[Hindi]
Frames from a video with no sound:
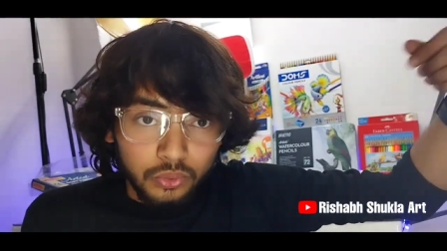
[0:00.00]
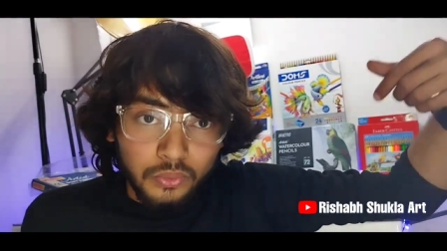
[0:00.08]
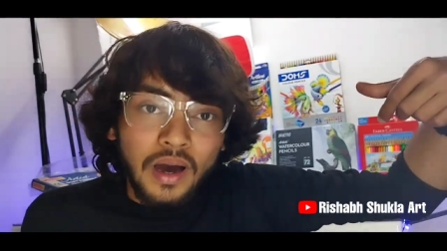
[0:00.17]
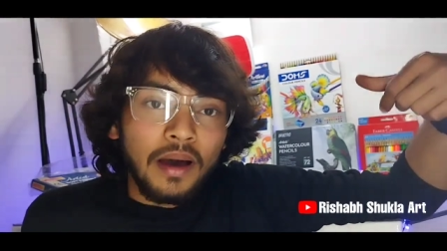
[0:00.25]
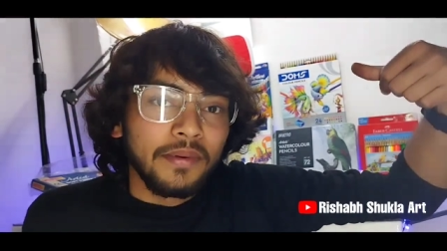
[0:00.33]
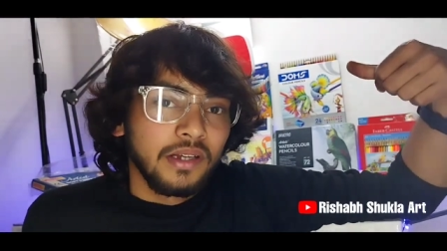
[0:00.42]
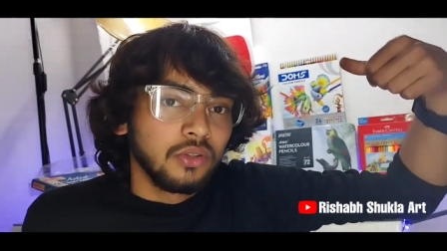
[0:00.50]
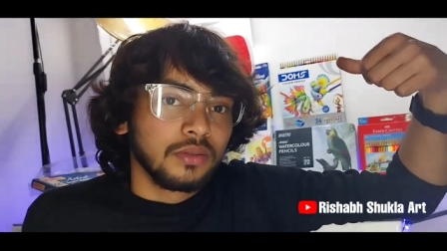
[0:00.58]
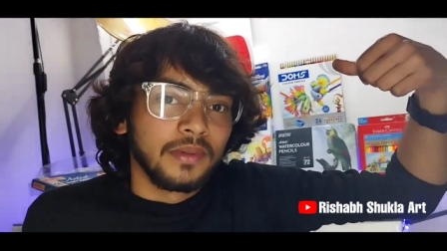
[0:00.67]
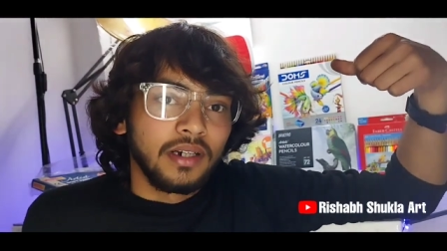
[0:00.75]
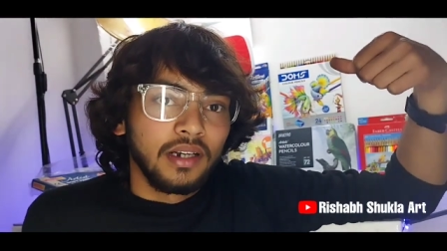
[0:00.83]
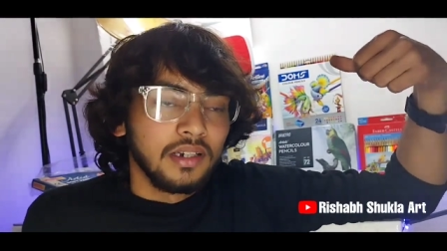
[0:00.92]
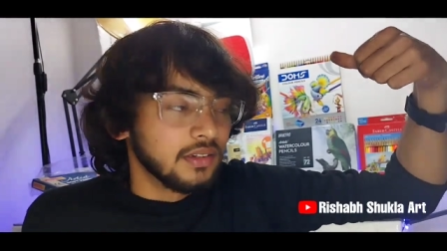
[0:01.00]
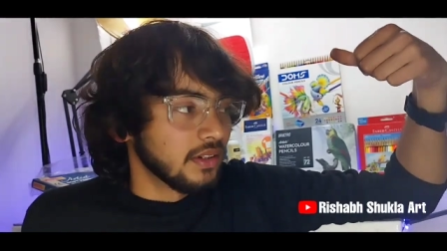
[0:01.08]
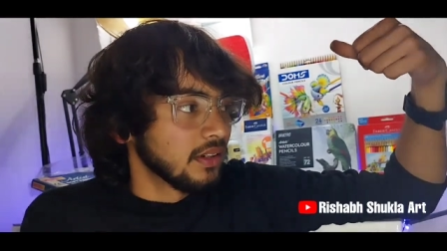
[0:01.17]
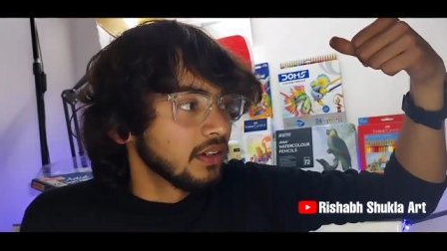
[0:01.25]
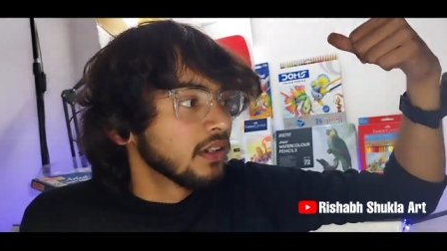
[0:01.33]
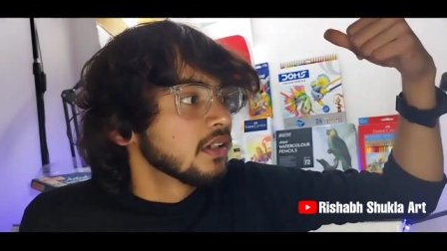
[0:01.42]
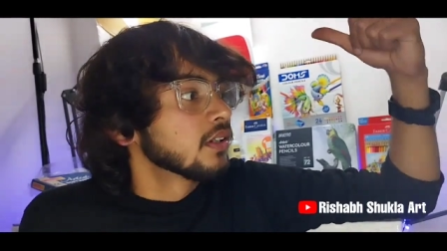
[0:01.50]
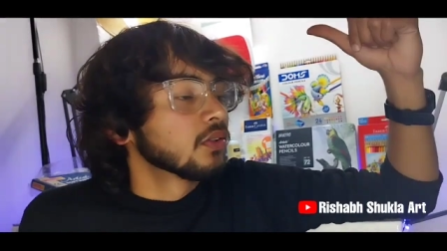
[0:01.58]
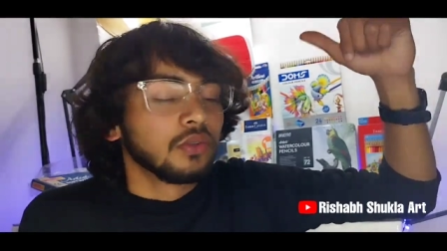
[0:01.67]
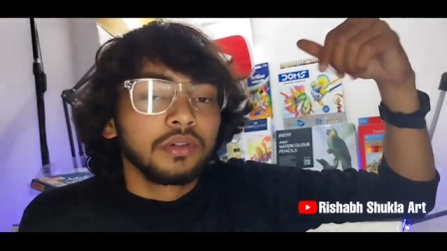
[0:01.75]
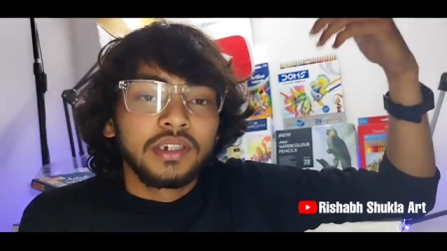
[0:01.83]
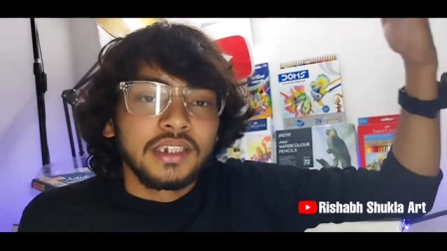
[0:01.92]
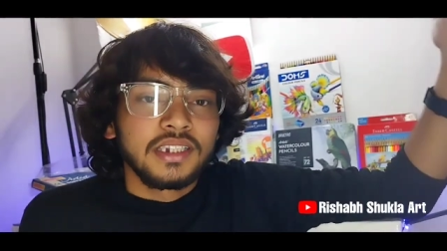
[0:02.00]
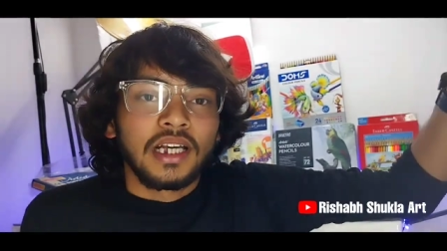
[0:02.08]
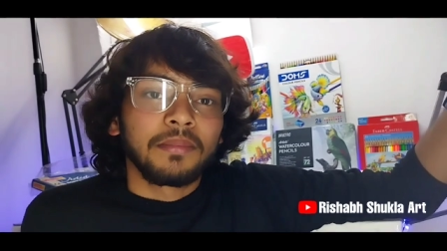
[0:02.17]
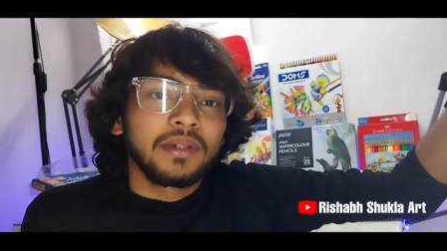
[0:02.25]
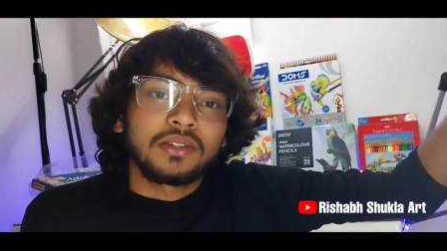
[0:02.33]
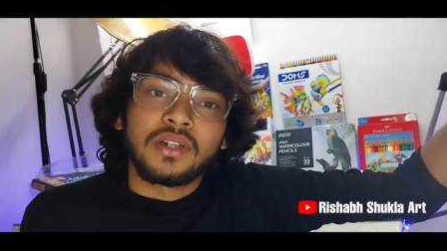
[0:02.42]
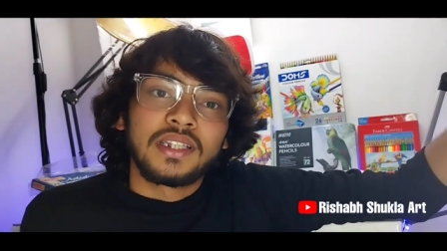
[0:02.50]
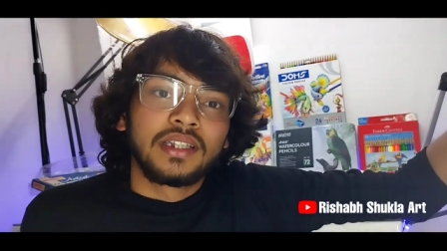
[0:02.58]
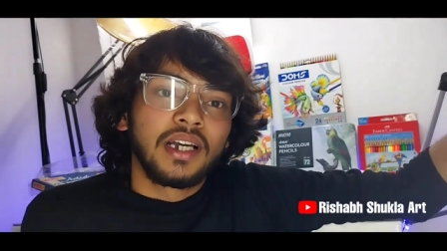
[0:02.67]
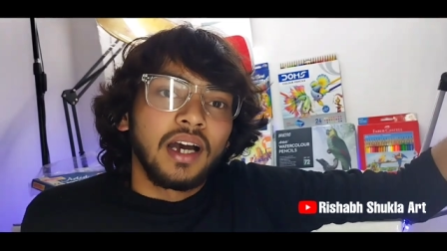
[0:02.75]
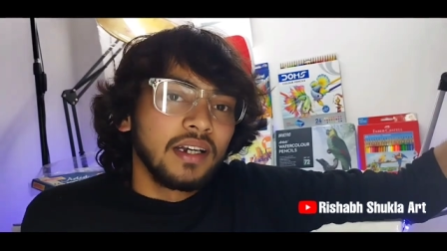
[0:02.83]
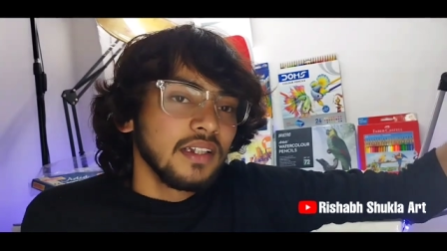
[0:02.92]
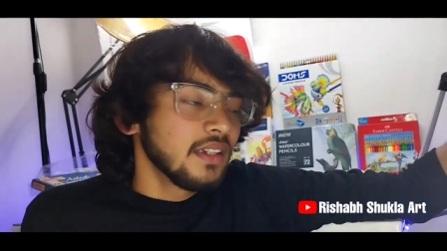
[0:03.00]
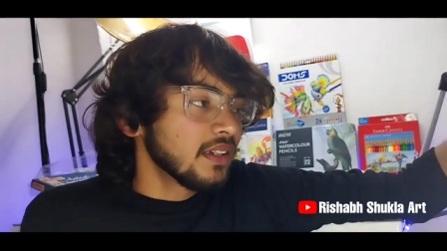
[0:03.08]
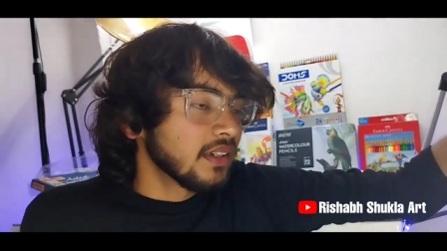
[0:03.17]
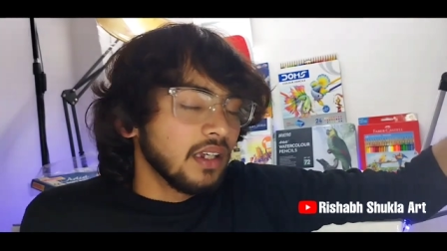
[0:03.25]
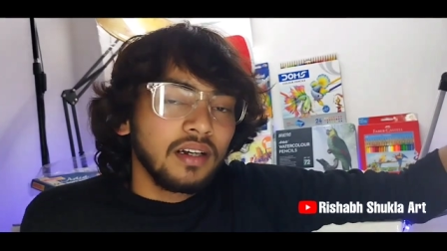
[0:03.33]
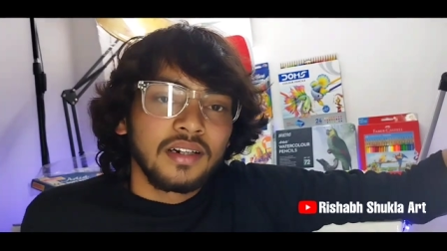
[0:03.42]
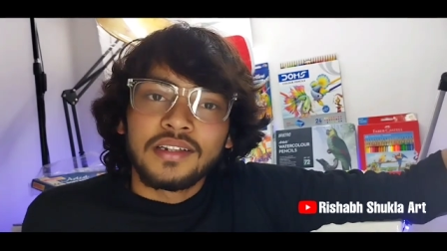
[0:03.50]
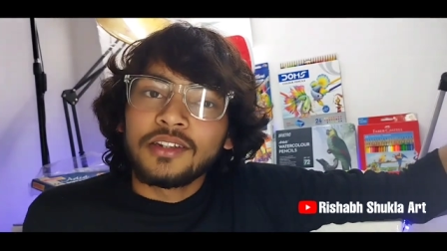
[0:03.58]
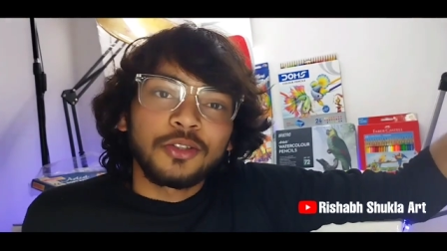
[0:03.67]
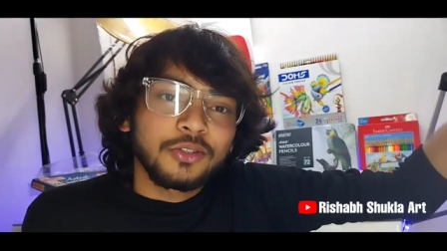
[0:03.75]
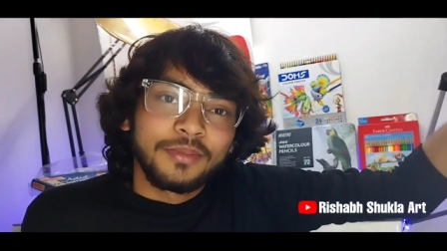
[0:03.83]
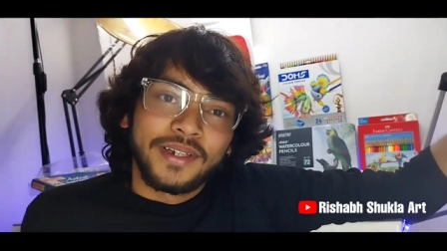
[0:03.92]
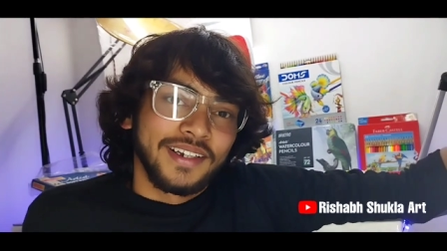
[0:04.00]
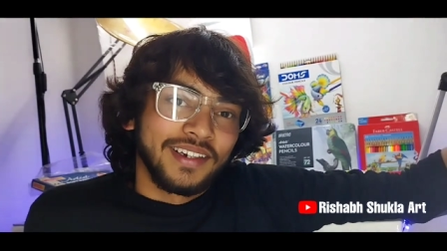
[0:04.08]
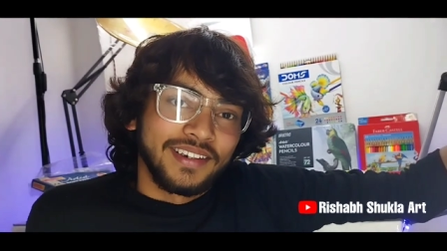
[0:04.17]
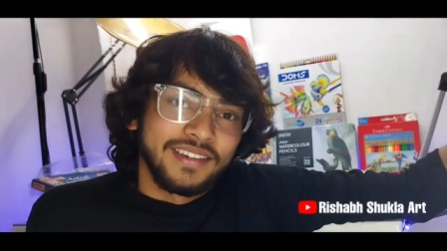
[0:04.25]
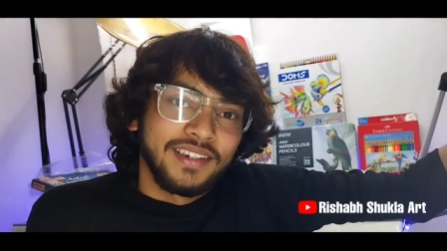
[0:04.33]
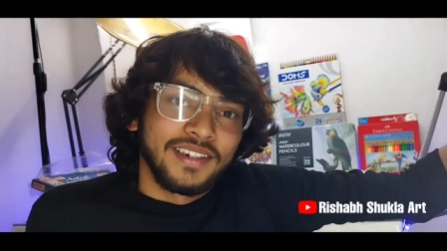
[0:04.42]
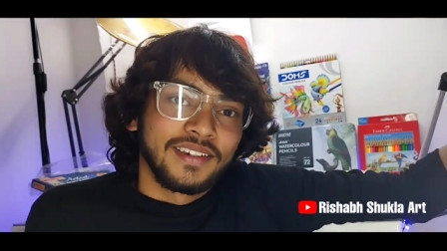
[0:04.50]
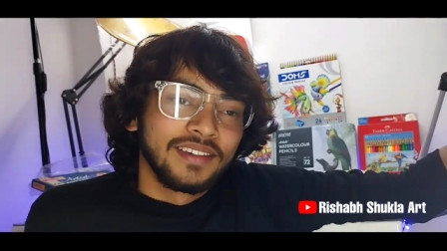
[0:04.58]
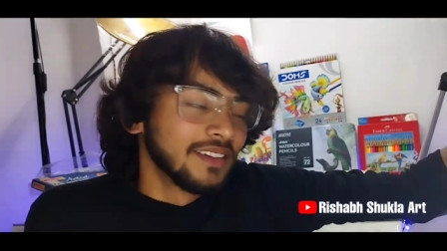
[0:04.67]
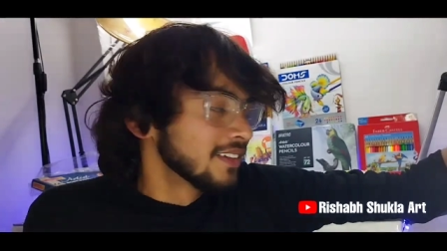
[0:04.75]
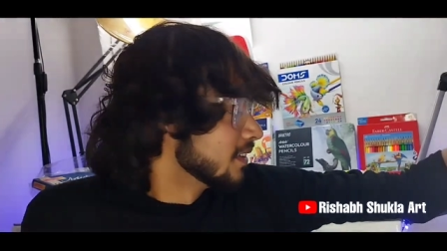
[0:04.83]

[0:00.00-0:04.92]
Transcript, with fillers: सो वहाँ पे कुछ मटेरियल्स हैं सो ये चीज़ आपके साथ दिखानी थी शेयर करनी थी सो मैंने कर दिया